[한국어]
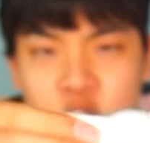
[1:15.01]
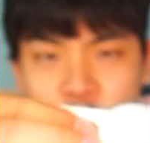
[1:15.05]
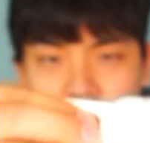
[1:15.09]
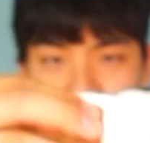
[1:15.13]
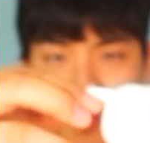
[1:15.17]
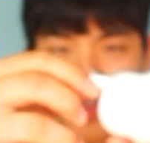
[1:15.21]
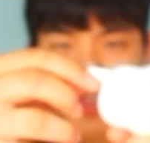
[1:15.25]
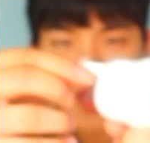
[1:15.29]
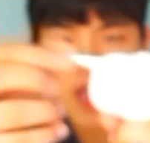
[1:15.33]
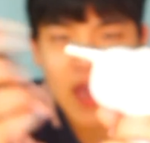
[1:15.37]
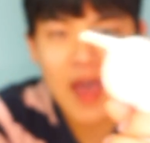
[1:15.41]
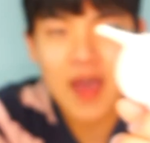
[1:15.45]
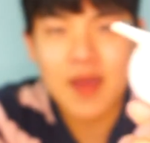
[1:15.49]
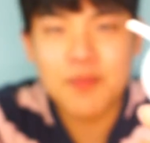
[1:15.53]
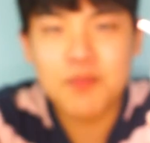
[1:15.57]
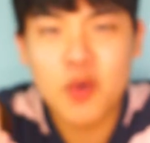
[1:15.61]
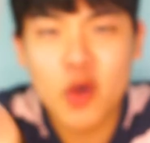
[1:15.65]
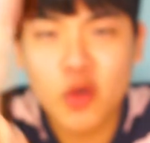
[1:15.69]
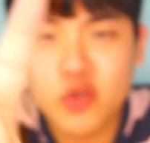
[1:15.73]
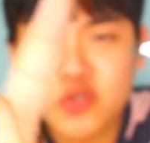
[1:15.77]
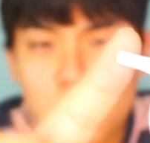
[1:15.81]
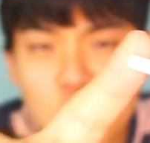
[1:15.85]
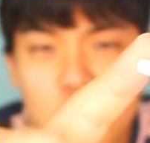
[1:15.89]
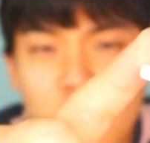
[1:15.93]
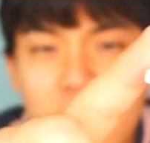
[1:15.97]
여기에
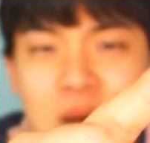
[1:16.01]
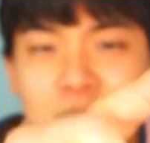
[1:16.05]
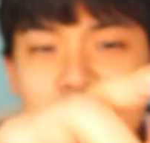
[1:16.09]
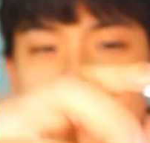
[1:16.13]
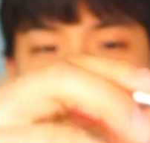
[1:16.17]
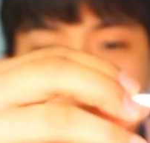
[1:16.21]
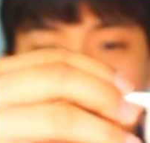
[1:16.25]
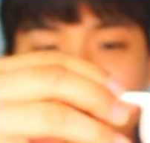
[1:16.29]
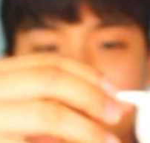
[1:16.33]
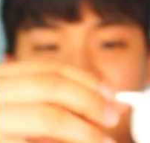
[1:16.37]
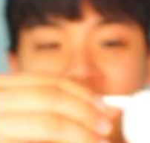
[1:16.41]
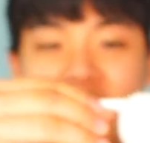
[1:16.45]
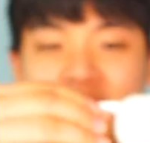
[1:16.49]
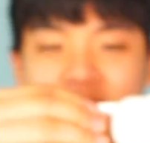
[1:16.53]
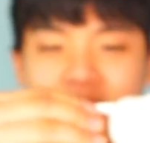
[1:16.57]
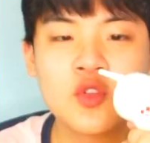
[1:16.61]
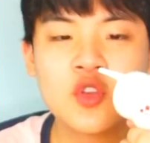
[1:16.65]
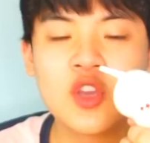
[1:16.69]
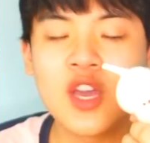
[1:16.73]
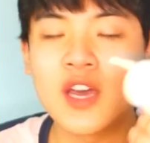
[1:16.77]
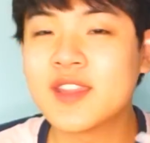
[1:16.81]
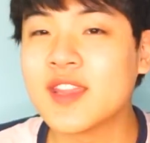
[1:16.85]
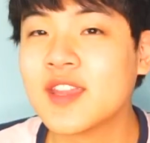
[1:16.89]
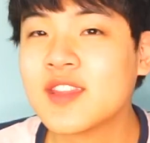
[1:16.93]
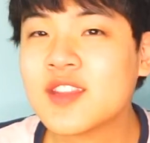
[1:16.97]
뾰족한 부분이
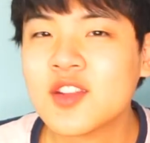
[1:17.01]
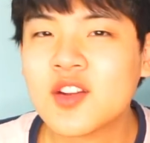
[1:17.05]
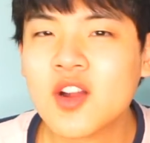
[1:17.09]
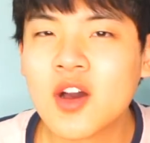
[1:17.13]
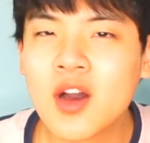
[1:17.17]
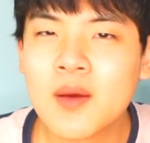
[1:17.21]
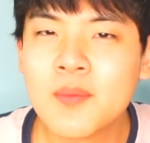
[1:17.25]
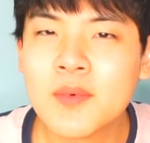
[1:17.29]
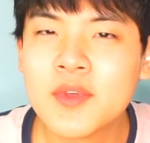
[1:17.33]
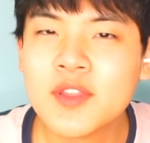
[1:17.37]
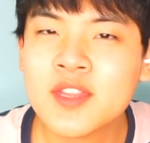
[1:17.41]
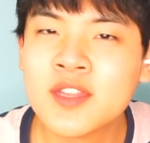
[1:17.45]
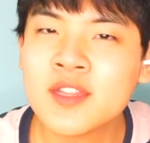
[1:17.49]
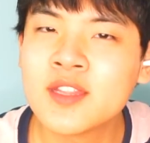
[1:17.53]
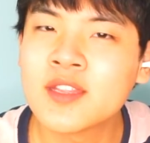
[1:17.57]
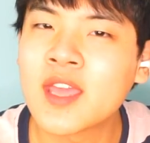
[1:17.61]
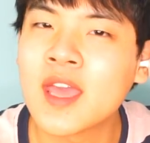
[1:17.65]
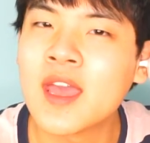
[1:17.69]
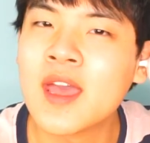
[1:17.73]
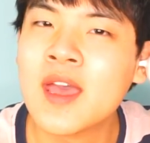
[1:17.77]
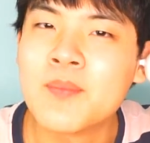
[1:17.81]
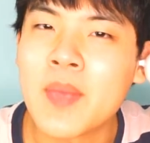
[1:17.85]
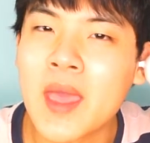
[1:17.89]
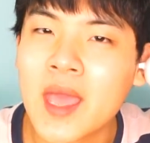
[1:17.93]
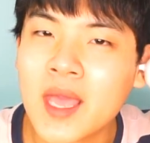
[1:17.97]
귀 안에 들어가면은
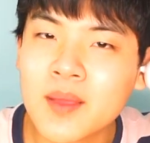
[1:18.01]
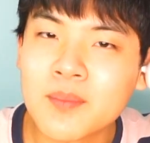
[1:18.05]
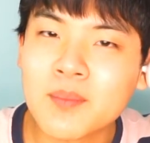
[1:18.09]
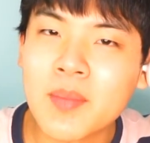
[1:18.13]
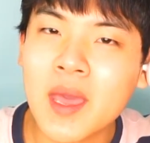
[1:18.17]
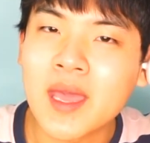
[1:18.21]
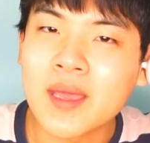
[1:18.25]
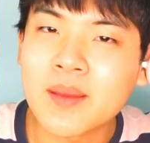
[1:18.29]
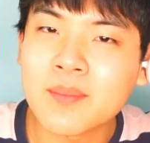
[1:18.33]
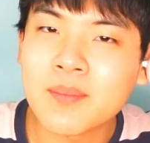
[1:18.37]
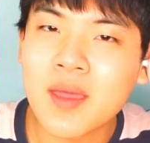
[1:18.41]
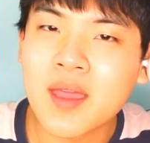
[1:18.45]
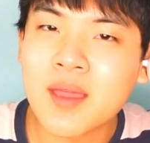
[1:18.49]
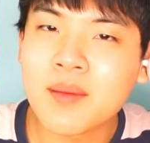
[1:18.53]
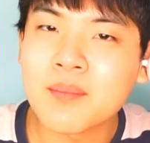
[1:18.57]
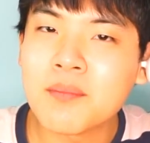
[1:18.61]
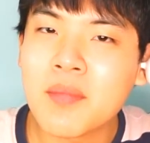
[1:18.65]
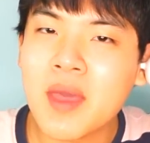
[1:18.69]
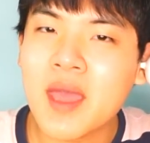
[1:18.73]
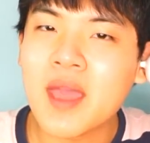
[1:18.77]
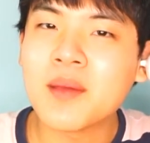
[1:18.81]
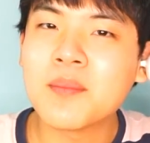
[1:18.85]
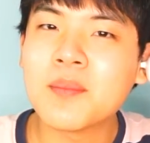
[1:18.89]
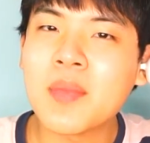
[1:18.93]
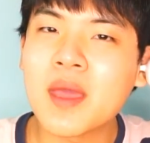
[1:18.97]
이렇게
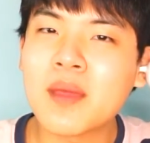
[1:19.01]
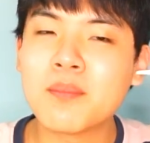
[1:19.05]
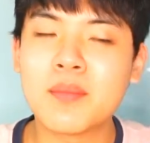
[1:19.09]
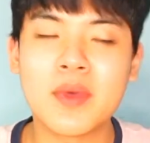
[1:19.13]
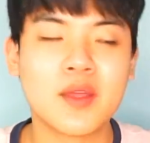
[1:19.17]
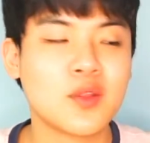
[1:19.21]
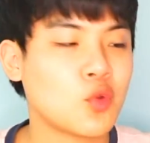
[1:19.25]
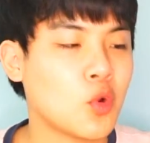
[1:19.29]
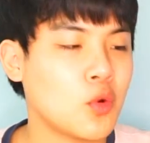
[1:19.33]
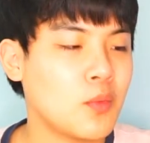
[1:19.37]
뱅뱅뱅뱅뱅뱅